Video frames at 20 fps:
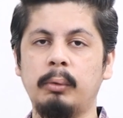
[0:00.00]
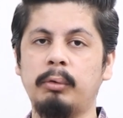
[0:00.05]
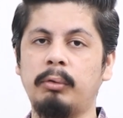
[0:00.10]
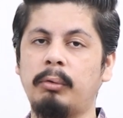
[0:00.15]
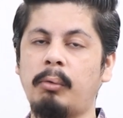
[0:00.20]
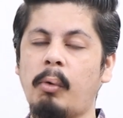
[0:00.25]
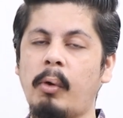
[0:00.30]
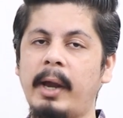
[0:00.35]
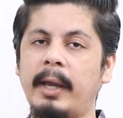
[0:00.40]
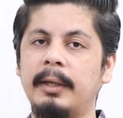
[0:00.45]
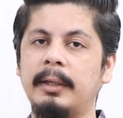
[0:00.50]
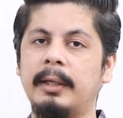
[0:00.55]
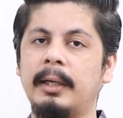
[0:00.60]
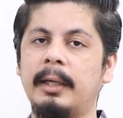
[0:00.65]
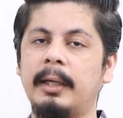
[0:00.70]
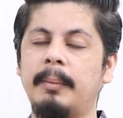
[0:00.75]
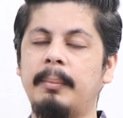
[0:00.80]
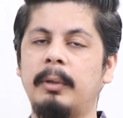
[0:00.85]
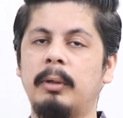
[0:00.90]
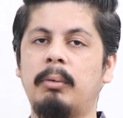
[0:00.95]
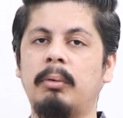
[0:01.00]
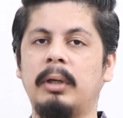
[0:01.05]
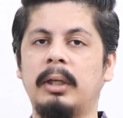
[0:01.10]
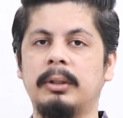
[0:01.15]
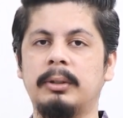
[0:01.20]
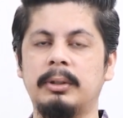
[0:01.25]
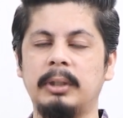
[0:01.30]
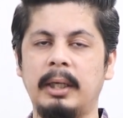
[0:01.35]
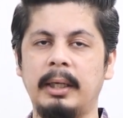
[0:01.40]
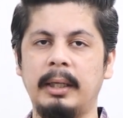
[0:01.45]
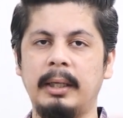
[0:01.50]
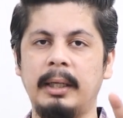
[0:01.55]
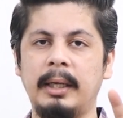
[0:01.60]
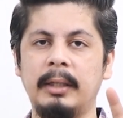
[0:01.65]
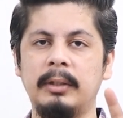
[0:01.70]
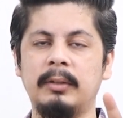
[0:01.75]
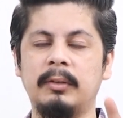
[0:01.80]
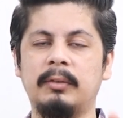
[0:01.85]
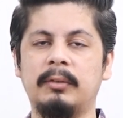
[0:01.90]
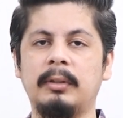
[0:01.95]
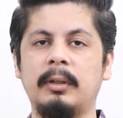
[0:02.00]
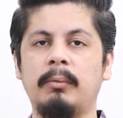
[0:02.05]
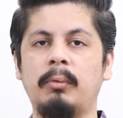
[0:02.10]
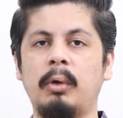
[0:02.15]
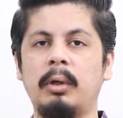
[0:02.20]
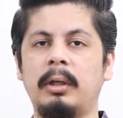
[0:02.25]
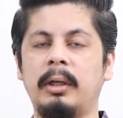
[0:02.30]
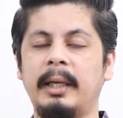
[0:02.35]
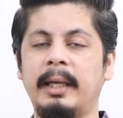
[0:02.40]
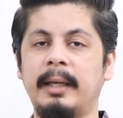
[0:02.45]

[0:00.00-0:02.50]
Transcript: तो उस क्वाइन के लिए बिल्कुल अच्छा नहीं है जिससे वो